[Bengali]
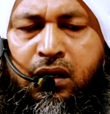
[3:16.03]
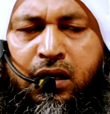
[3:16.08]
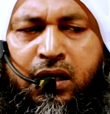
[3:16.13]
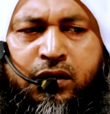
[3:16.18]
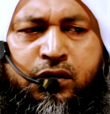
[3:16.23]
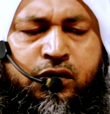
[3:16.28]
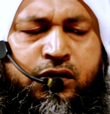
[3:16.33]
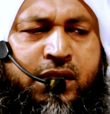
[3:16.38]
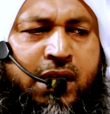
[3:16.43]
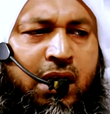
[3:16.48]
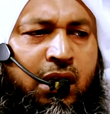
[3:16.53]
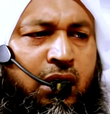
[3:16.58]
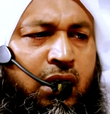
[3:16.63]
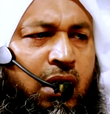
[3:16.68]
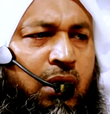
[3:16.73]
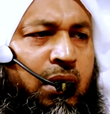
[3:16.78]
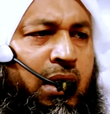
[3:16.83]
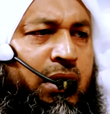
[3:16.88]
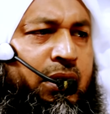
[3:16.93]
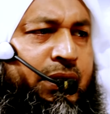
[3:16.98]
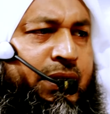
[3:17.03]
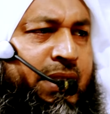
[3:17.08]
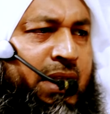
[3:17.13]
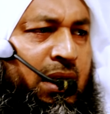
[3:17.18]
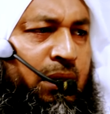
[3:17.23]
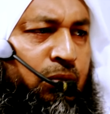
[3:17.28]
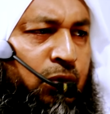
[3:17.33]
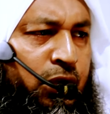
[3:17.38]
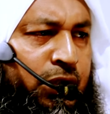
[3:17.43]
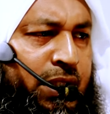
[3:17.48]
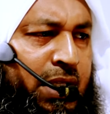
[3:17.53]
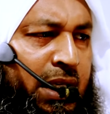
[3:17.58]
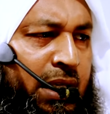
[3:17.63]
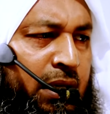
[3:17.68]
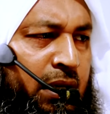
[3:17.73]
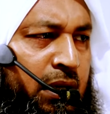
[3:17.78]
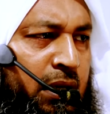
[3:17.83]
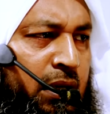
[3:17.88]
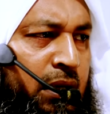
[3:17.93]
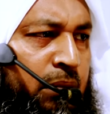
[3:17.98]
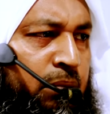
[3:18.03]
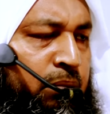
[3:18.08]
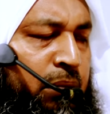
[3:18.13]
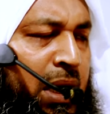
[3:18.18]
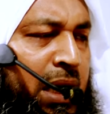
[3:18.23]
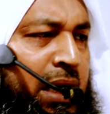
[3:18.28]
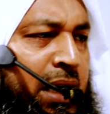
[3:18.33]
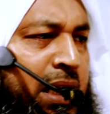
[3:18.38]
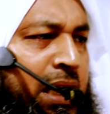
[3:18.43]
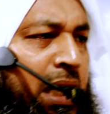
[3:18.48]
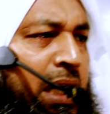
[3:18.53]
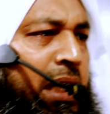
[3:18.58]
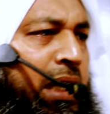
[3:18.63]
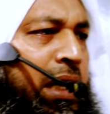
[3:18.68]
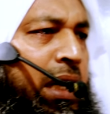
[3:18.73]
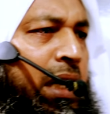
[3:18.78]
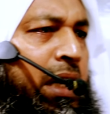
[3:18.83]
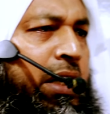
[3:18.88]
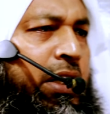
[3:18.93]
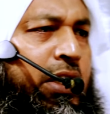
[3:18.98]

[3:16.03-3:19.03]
রাসুল সাল্লাহ আলী সাল্লাম বলছেন মানকানা